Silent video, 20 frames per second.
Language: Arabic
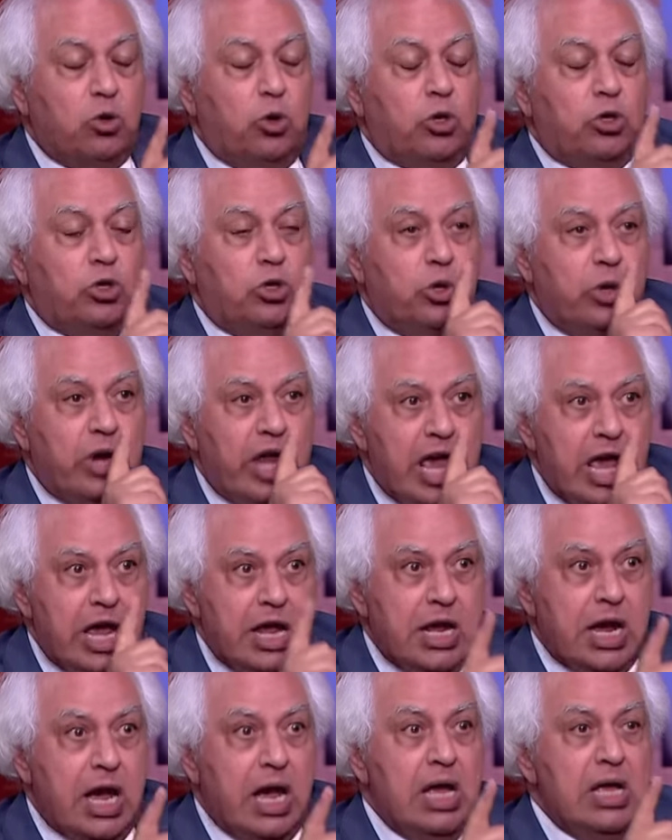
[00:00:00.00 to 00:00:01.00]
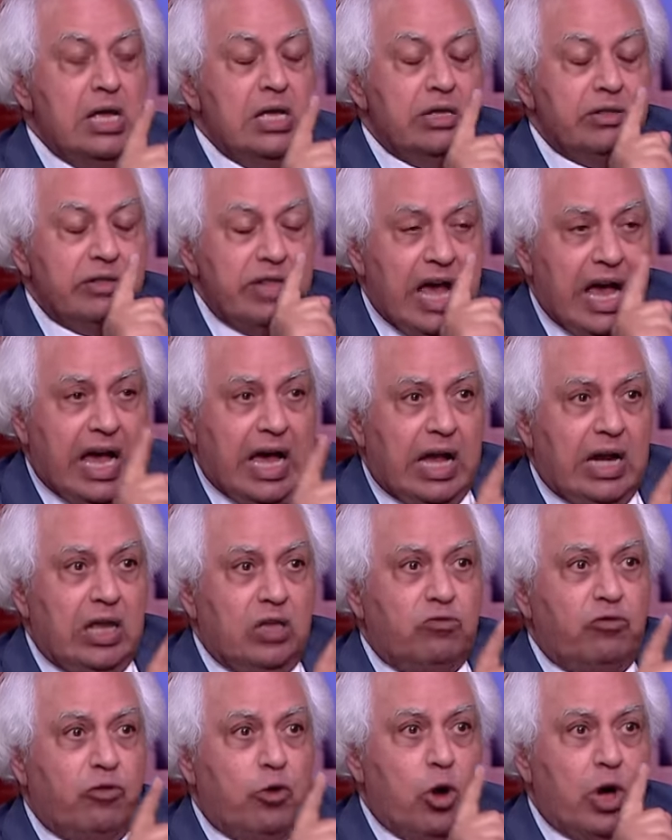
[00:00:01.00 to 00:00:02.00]
اردنيه
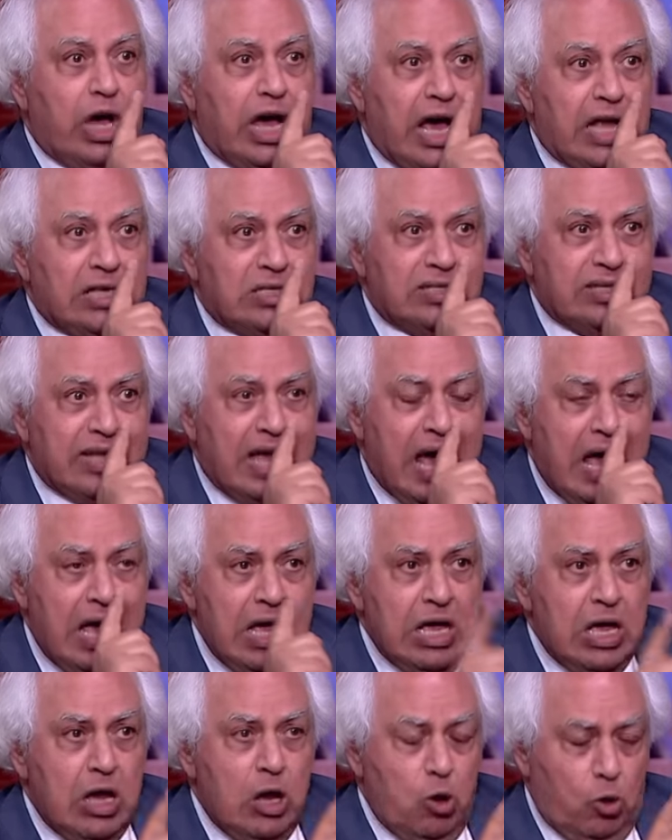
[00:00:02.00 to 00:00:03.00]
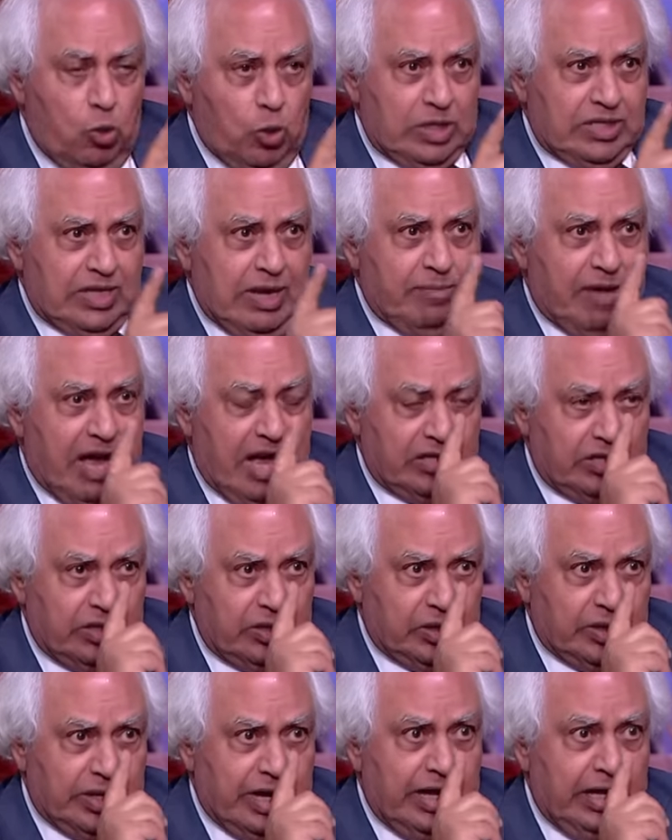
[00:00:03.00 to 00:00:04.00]
دخلت فوق غزه وسمحت
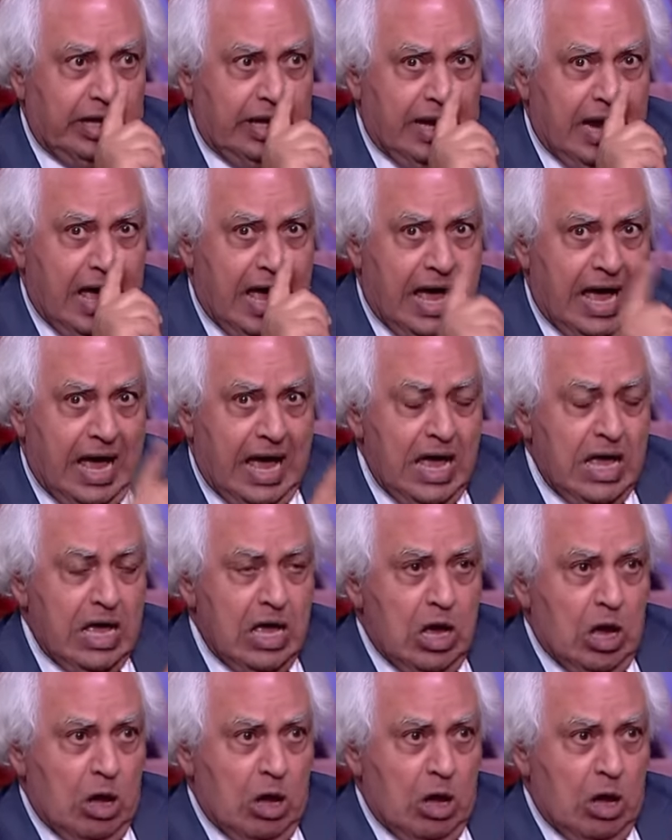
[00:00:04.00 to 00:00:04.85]
اسرائيل لها